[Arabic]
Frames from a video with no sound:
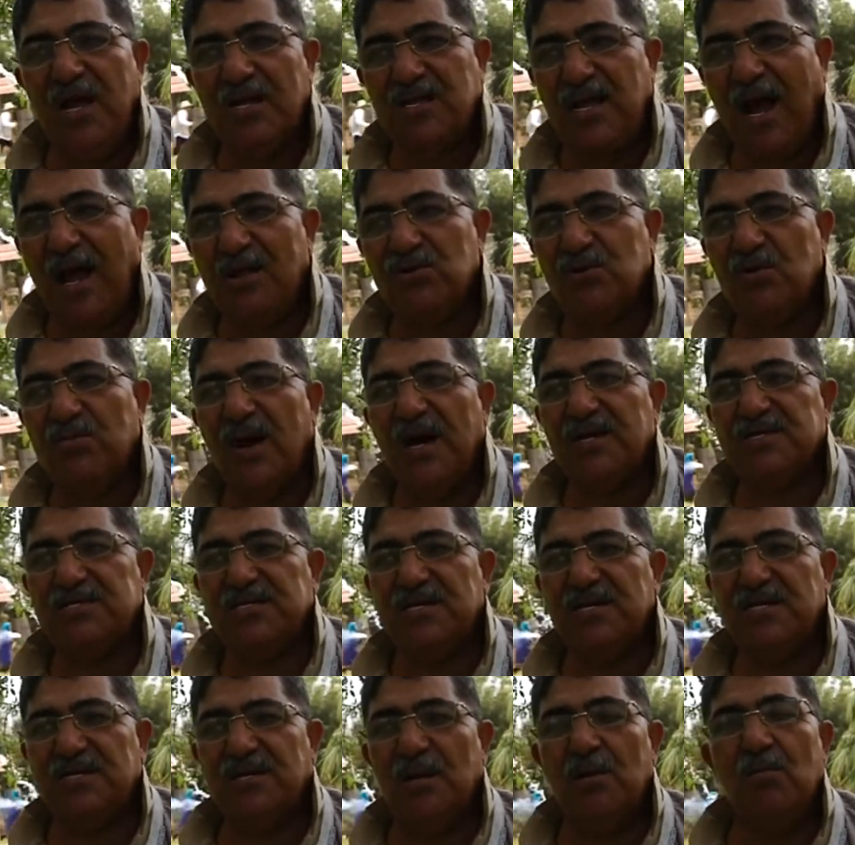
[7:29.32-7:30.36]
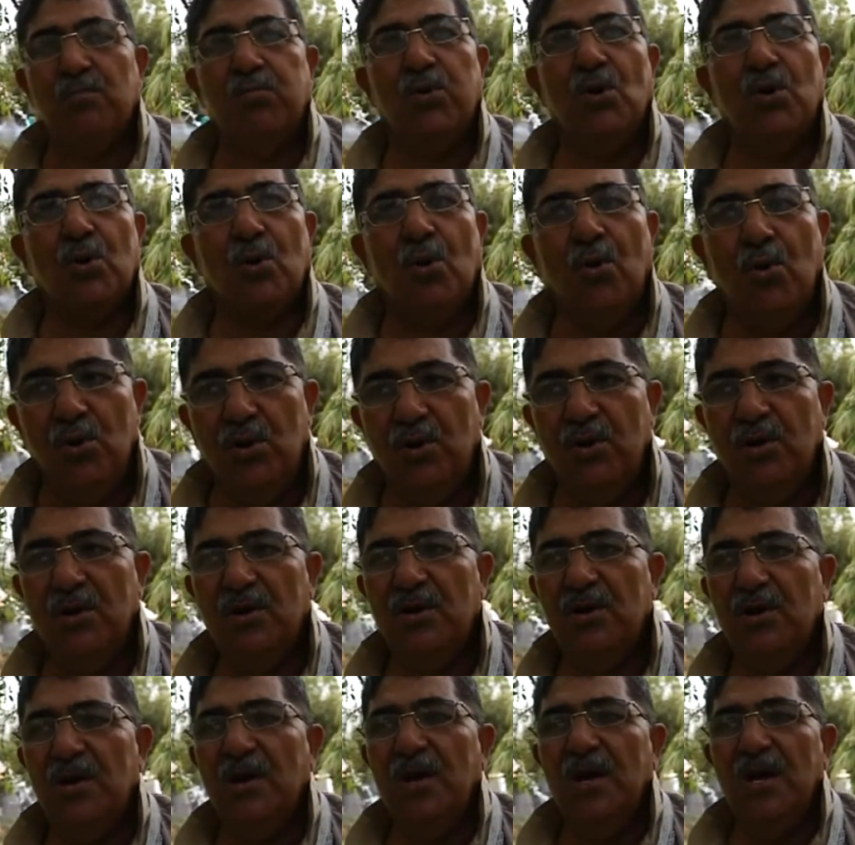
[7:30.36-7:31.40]
عندهم خاصية البرغل
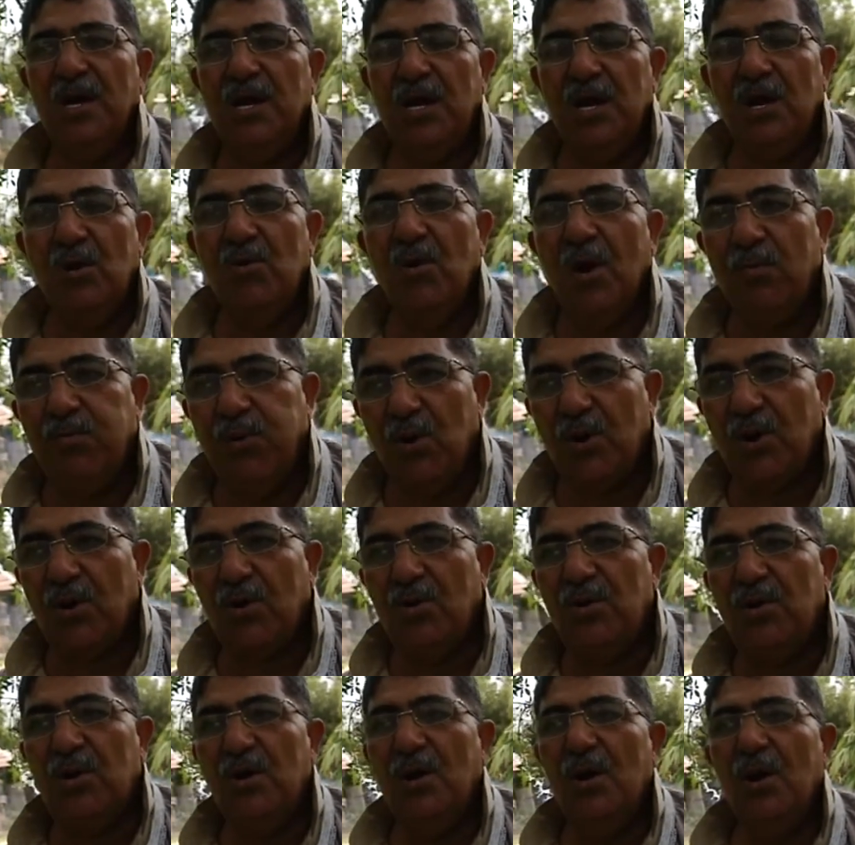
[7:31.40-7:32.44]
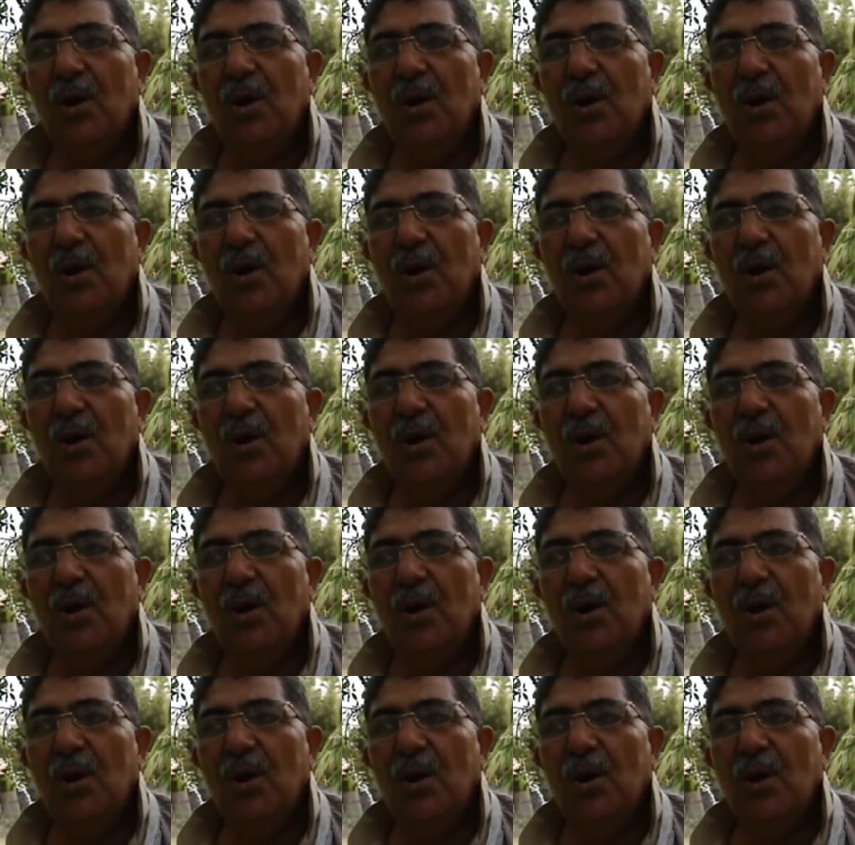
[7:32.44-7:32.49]
اللي هو البرغل